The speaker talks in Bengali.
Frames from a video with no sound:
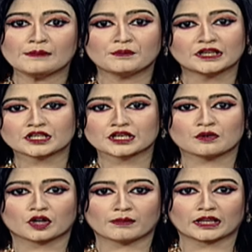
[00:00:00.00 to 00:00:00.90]
বিদেশি
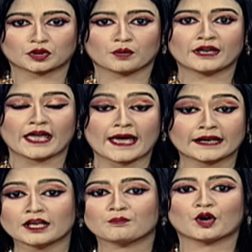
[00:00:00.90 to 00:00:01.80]
গণমাধ্যমে
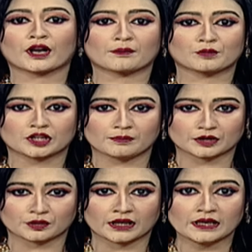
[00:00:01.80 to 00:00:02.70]
একের পর এক
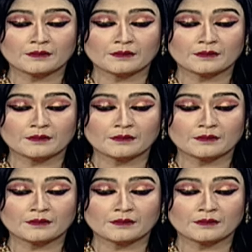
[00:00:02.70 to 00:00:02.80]
প্রতিবেদনে